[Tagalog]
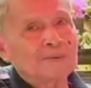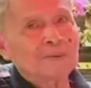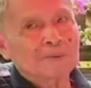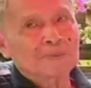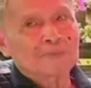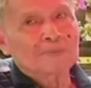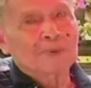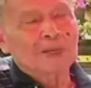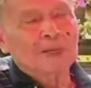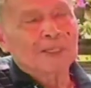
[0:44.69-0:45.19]

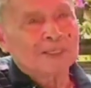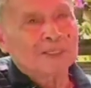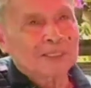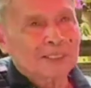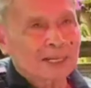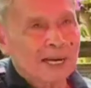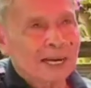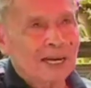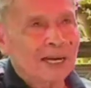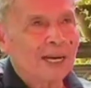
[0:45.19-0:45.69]
please
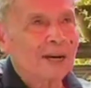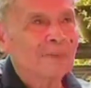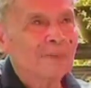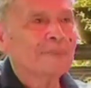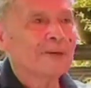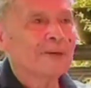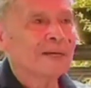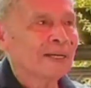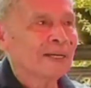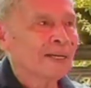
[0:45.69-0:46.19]
help
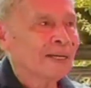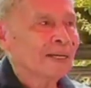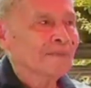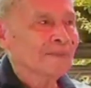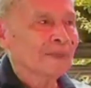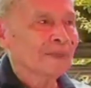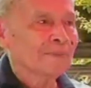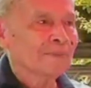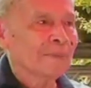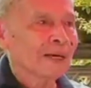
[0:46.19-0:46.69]
me with
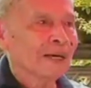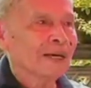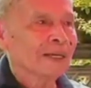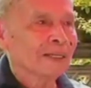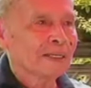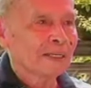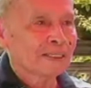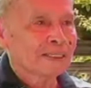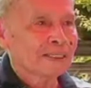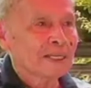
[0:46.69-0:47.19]
my
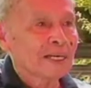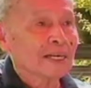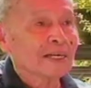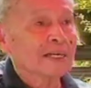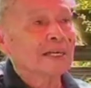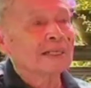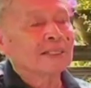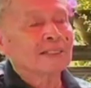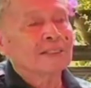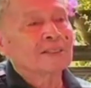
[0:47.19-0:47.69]

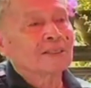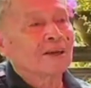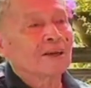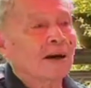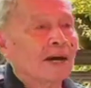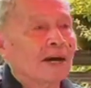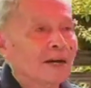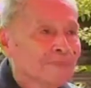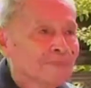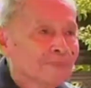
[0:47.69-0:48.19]
sickness.
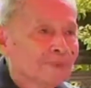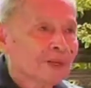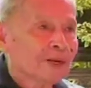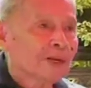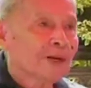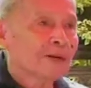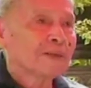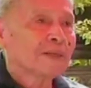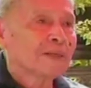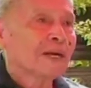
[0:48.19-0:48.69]
I'm
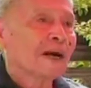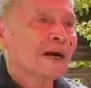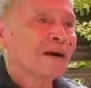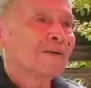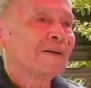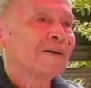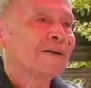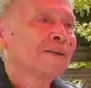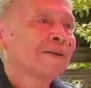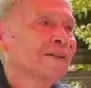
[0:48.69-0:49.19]
cured now
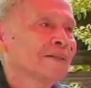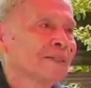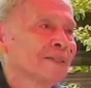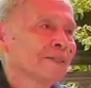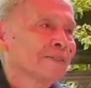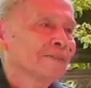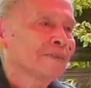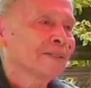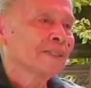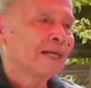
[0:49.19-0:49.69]

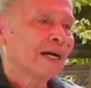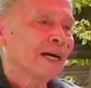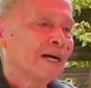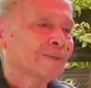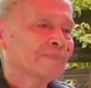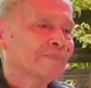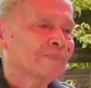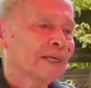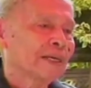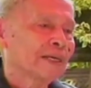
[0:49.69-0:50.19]
without
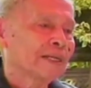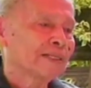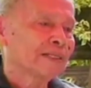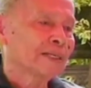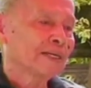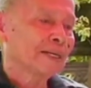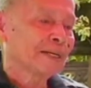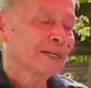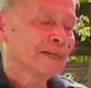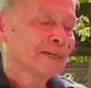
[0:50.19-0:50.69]

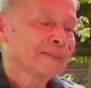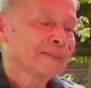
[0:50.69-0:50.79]
medicine.